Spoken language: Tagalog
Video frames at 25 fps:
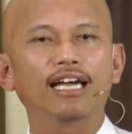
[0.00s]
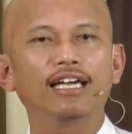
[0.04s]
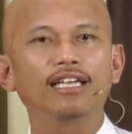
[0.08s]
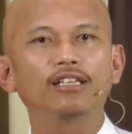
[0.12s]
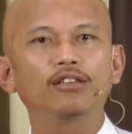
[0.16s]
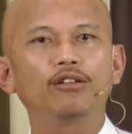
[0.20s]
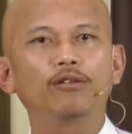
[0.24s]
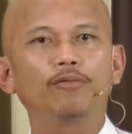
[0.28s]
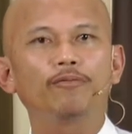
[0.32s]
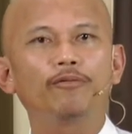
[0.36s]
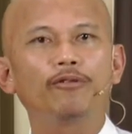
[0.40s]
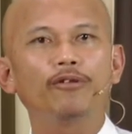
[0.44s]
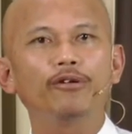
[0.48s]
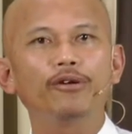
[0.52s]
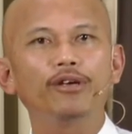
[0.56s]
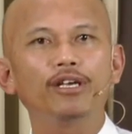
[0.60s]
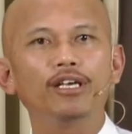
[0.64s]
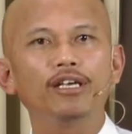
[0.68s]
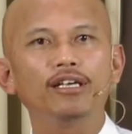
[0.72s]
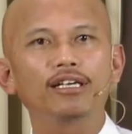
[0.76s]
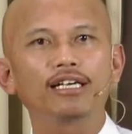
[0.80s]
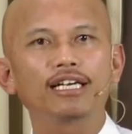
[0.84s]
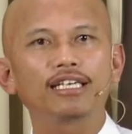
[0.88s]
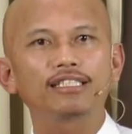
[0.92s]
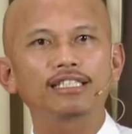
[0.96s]
ito
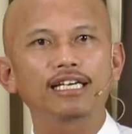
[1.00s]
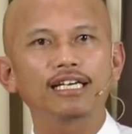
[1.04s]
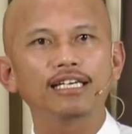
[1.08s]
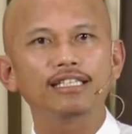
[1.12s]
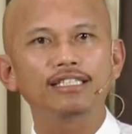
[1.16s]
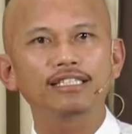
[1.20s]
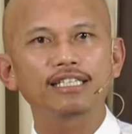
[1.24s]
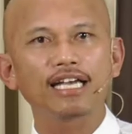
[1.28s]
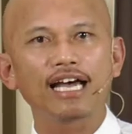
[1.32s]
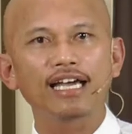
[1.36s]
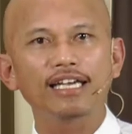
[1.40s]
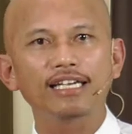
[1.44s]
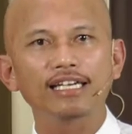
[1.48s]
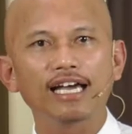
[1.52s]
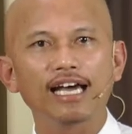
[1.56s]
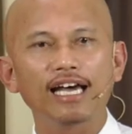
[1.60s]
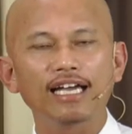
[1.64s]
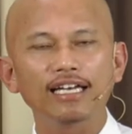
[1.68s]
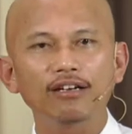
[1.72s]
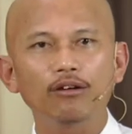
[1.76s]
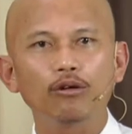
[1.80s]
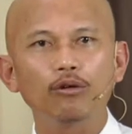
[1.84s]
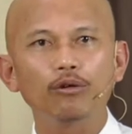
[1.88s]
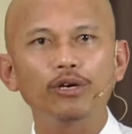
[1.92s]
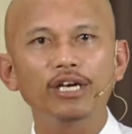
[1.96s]
po'y
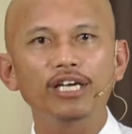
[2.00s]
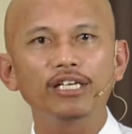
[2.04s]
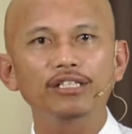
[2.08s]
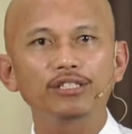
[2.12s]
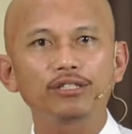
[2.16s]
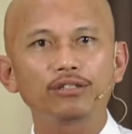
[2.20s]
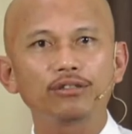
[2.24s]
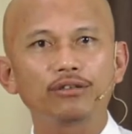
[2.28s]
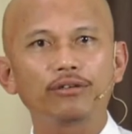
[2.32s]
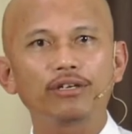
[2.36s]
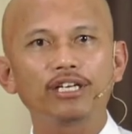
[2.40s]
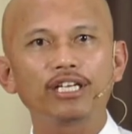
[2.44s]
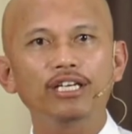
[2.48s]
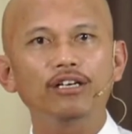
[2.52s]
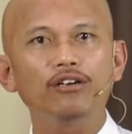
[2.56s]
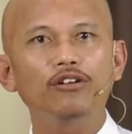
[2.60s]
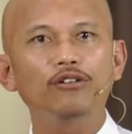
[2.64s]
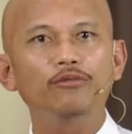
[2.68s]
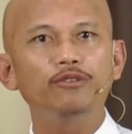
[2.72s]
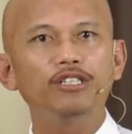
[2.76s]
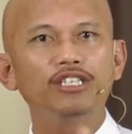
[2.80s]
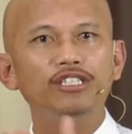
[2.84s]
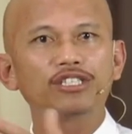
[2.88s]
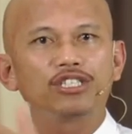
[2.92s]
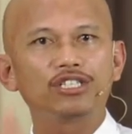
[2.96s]
kasaysayan o history
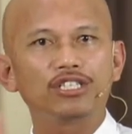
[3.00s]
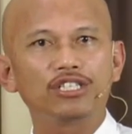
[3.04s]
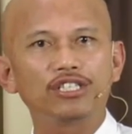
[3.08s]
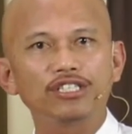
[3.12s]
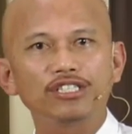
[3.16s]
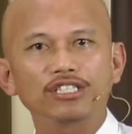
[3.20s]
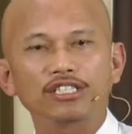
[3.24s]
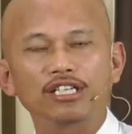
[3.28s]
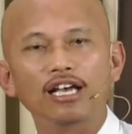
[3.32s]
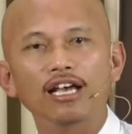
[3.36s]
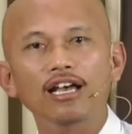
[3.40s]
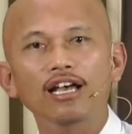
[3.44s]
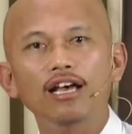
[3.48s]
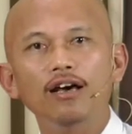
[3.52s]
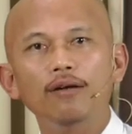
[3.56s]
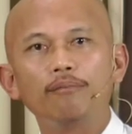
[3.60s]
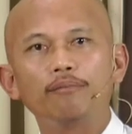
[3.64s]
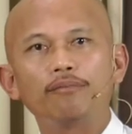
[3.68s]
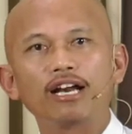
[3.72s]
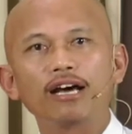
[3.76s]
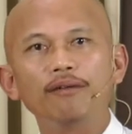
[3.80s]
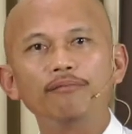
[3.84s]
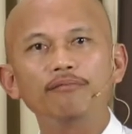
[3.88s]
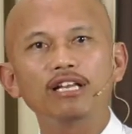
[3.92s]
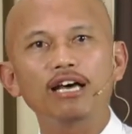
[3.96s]
of the church
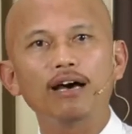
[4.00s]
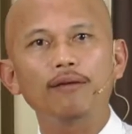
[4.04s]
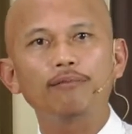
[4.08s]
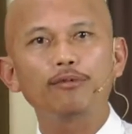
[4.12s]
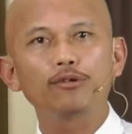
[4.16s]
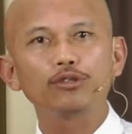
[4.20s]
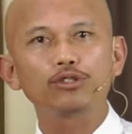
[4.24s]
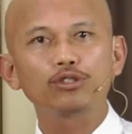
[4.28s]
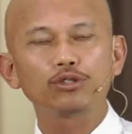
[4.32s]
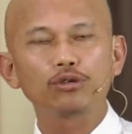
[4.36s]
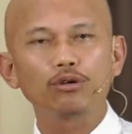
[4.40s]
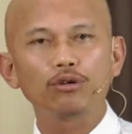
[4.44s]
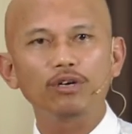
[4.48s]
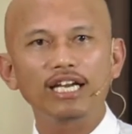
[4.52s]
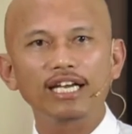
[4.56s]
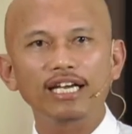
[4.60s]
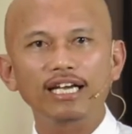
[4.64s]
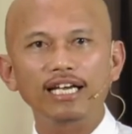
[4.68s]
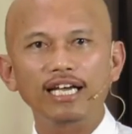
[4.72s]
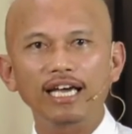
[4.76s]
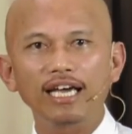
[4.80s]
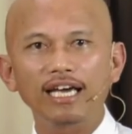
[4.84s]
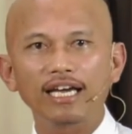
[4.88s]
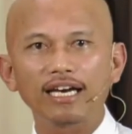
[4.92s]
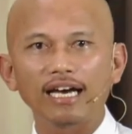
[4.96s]
from the apostolic
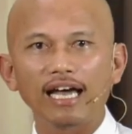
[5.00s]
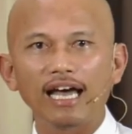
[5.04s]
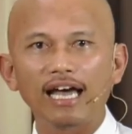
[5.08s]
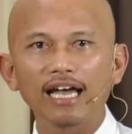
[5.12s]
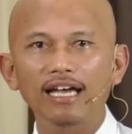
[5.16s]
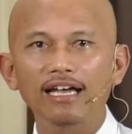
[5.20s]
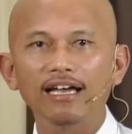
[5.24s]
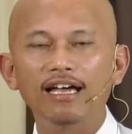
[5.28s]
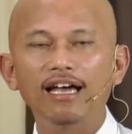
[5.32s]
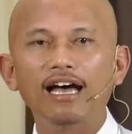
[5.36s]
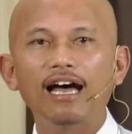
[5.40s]
era